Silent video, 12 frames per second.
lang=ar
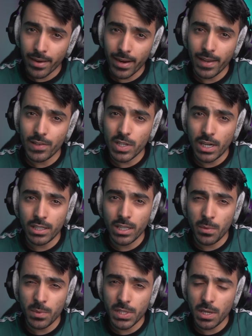راح ينزل
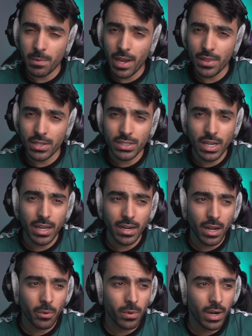عندنا بالسينما هذا
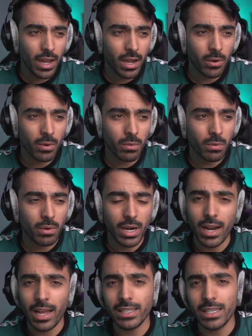الشهر او لا
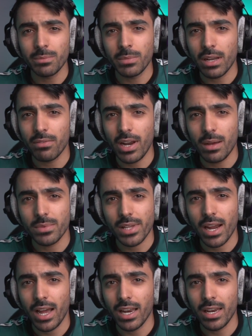والعديد من الافلام
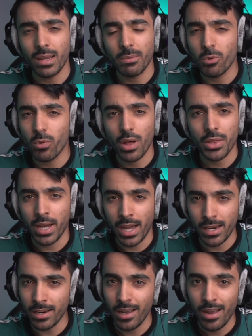صراحه اللي مو واضح
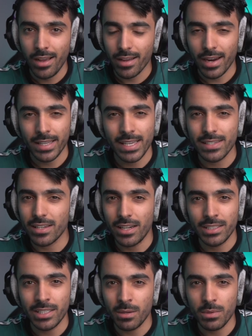هل راح تنزل
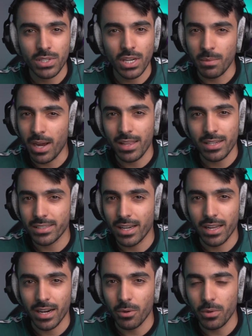عندنا بالسينما هذا
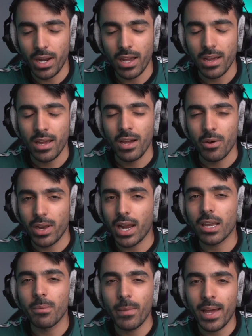الشهر او لا
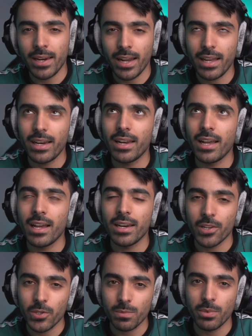ولكن ما لنا الا
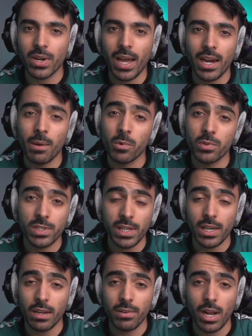نصبر على
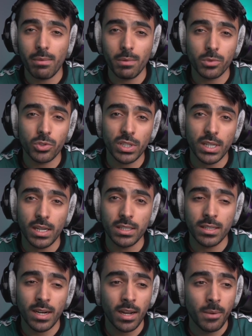موزعين الافلام الموجودين
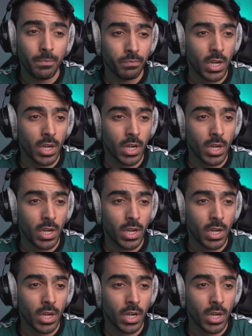عندنا